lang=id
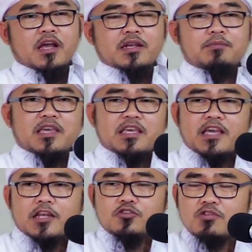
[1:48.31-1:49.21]

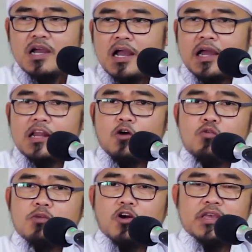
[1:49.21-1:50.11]
Demikian juga ada
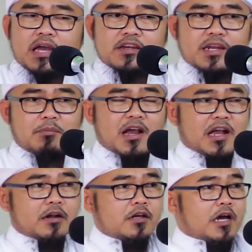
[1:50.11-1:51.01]
umroh yang
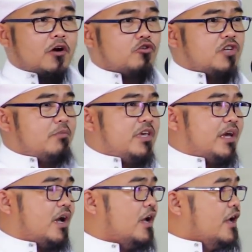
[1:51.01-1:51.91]
dinamakan dengan
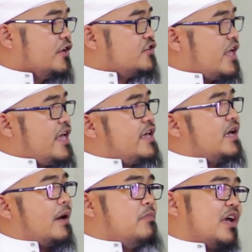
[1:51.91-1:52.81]
rojabiyah.
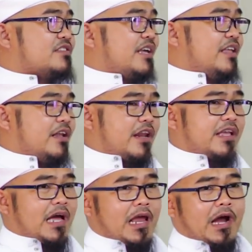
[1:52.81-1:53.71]
Sehingga biasanya
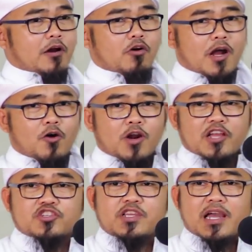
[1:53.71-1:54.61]
dari kalangan
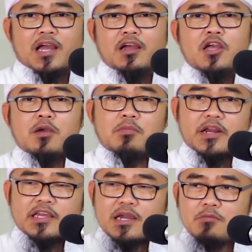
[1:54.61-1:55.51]
orang-orang syiah
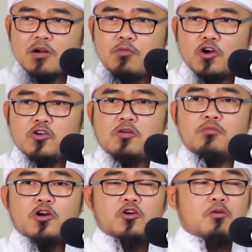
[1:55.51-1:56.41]
mereka
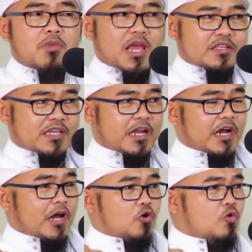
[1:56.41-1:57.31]
berbondong-bondong
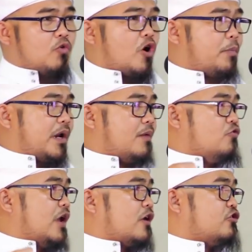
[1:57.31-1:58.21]
melaksanakan umroh pada
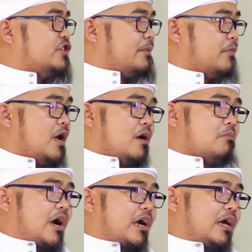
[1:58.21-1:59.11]
bulan rojab.
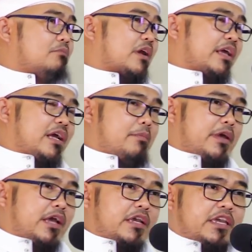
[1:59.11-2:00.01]
Bahkan mereka
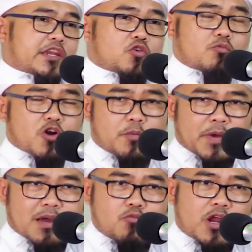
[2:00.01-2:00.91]
meyakini umroh
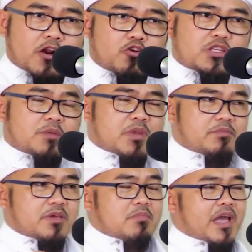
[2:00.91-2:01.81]
pada bulan rojab
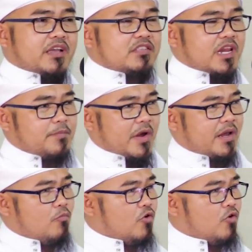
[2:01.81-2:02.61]
lebih baik daripada